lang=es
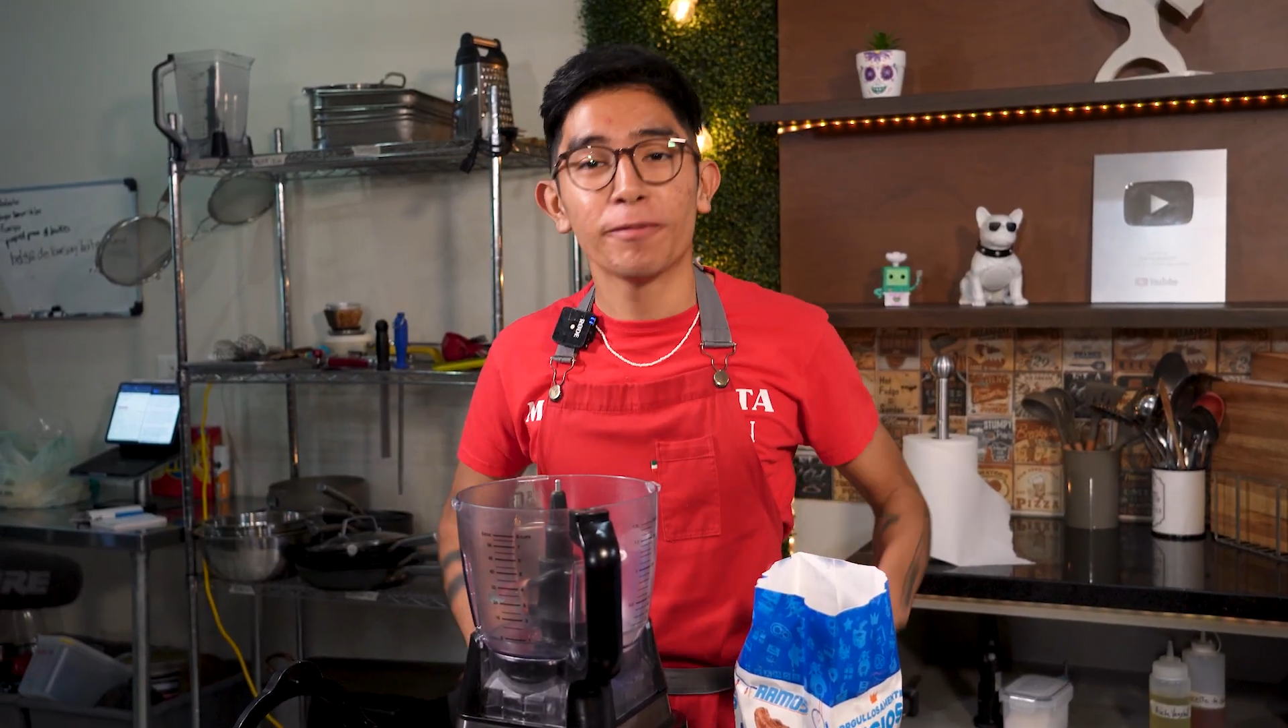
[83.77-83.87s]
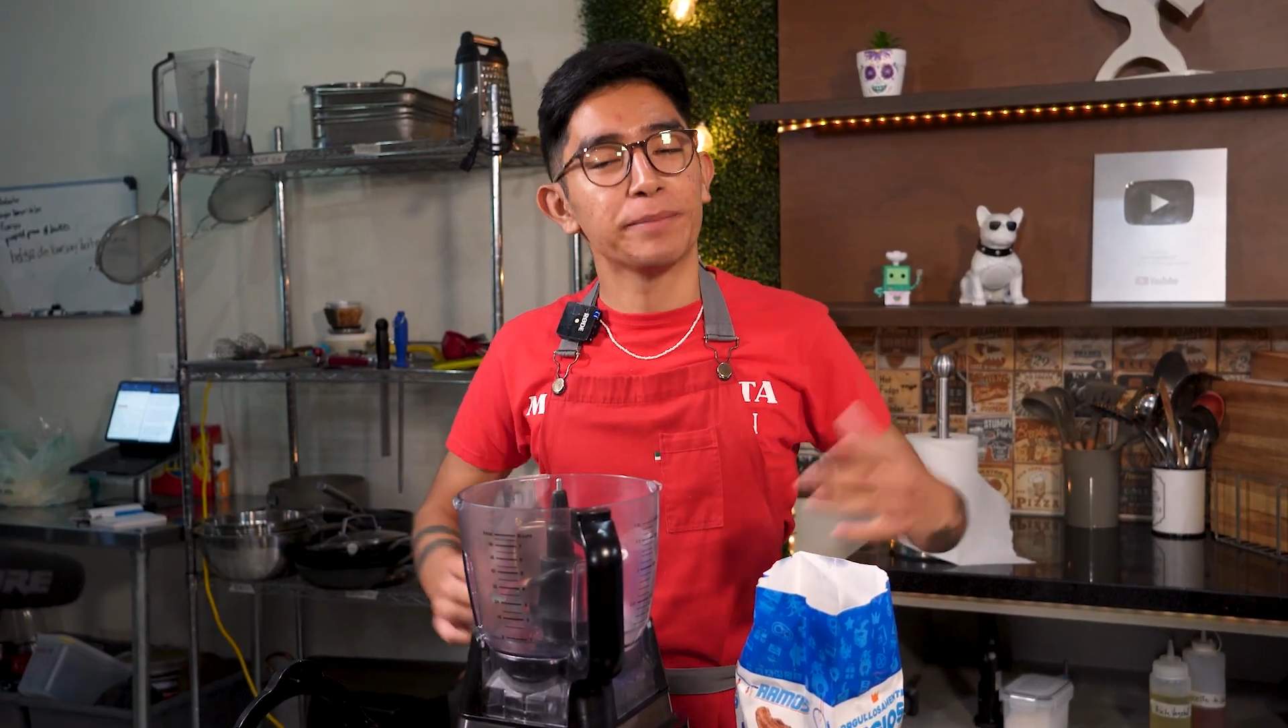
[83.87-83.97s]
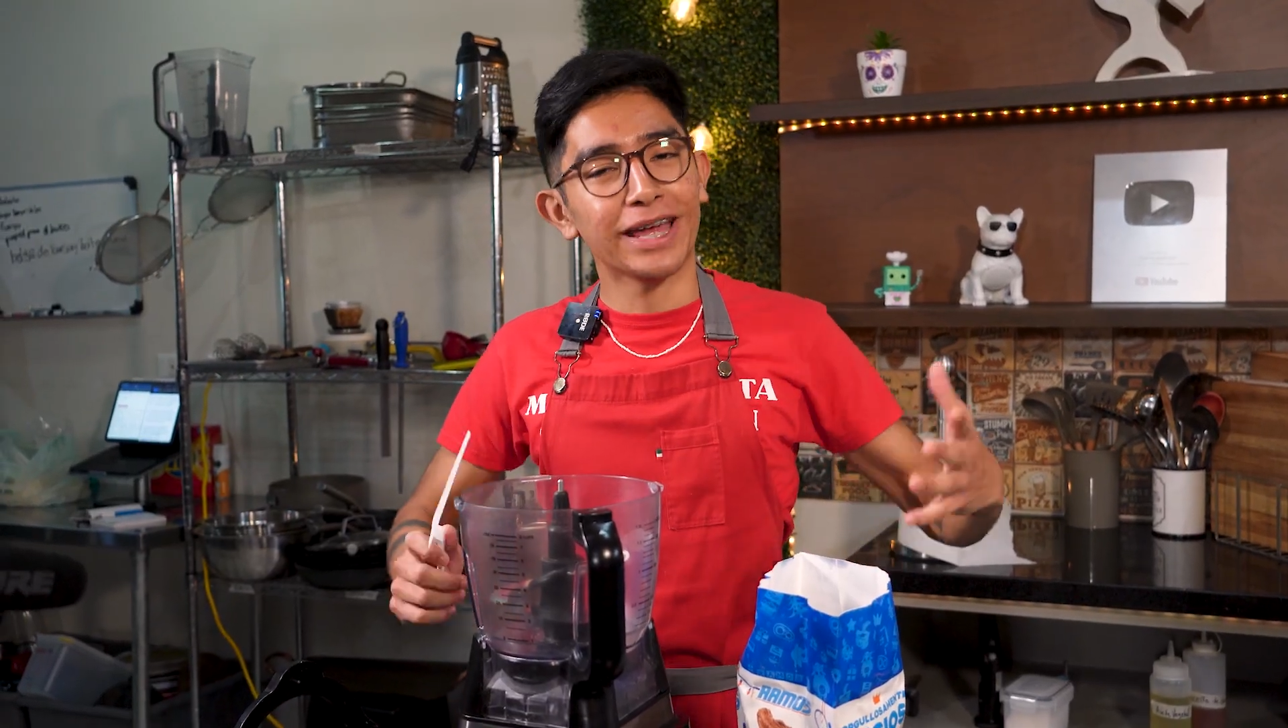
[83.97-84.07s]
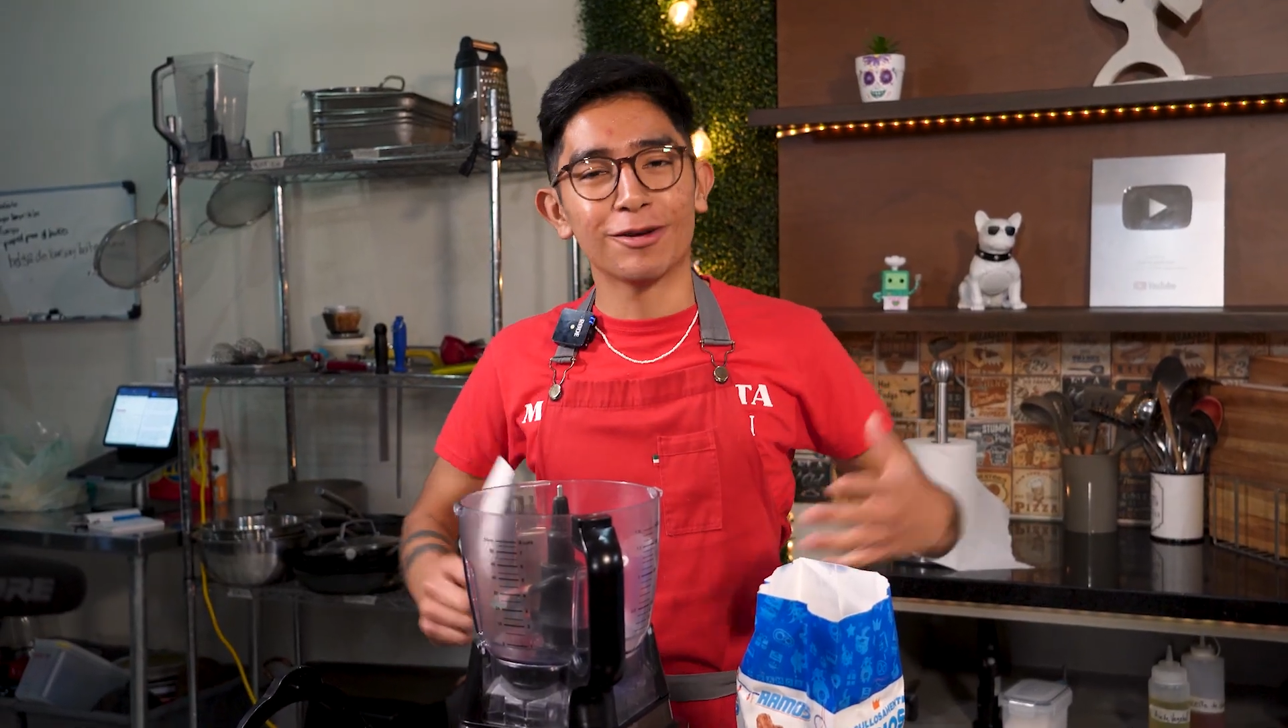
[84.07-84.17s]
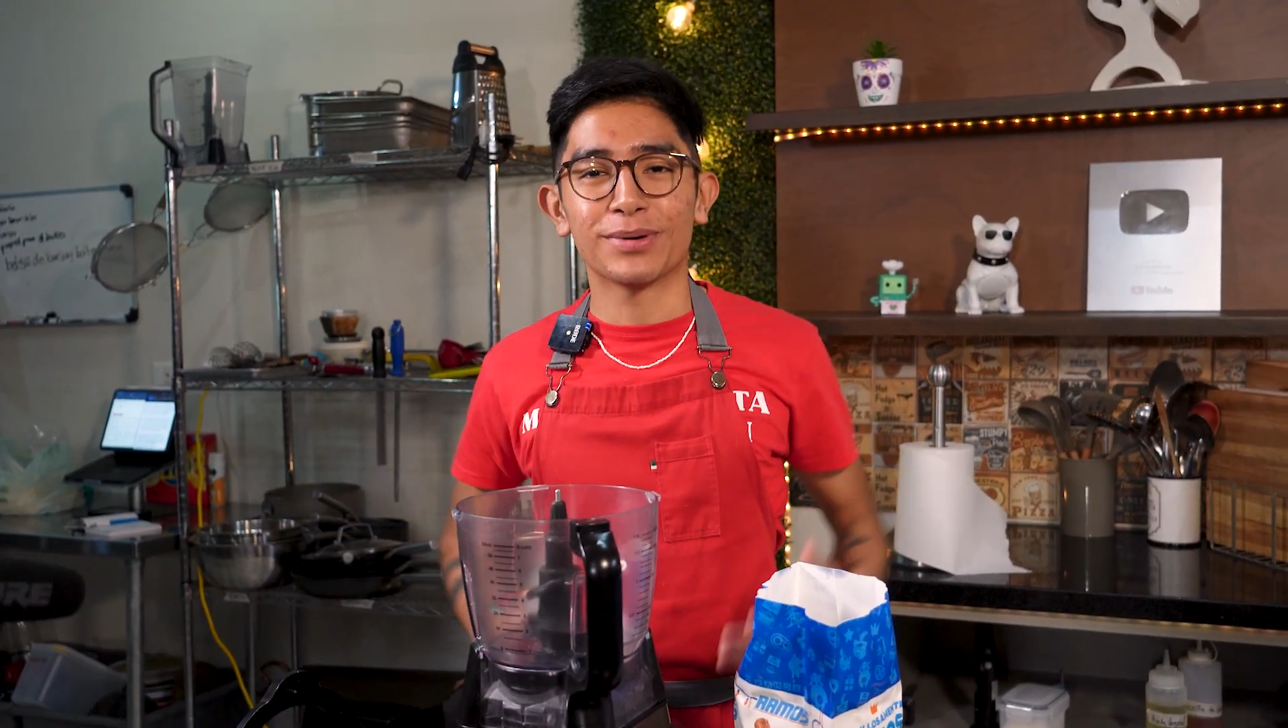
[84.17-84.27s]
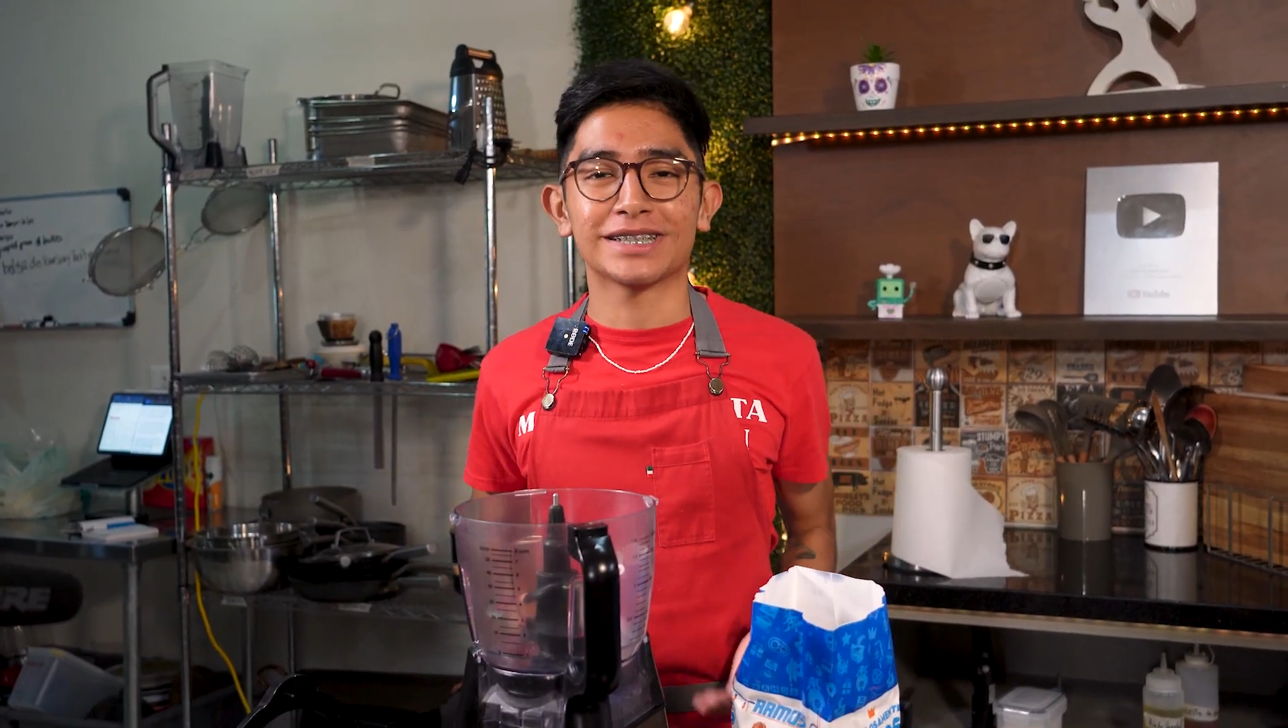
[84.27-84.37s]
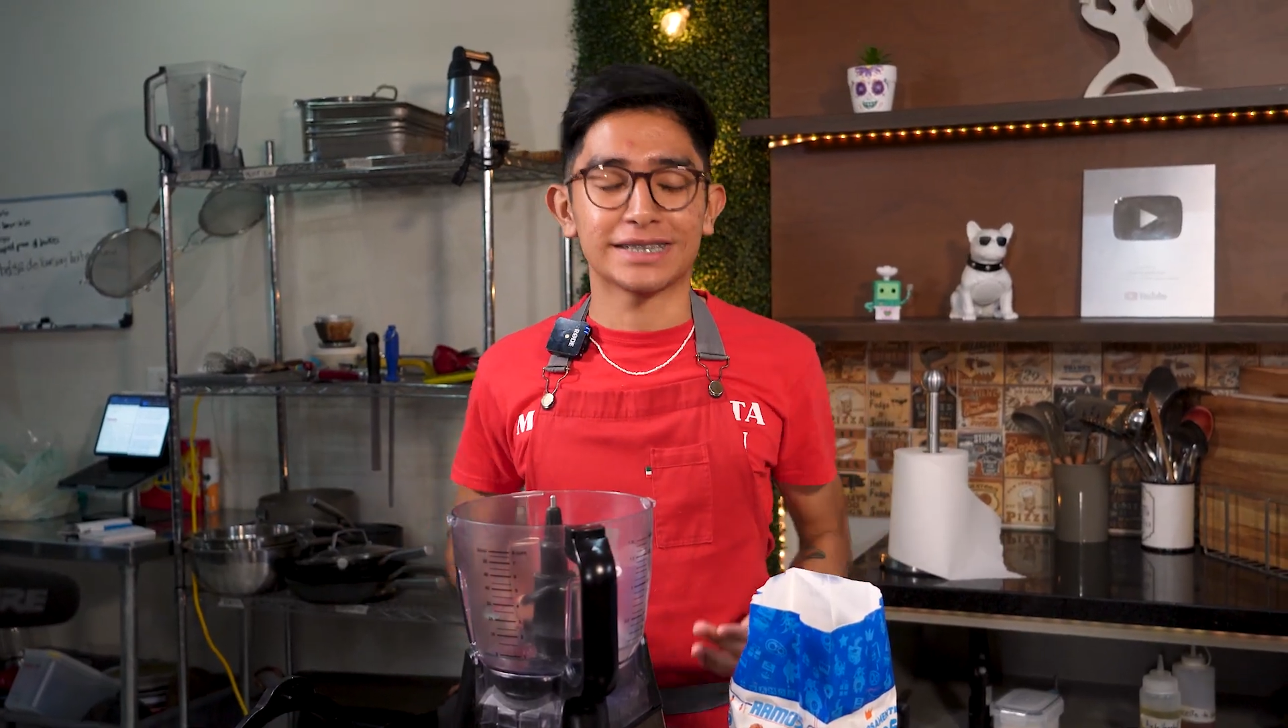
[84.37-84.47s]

Bien, lo puedes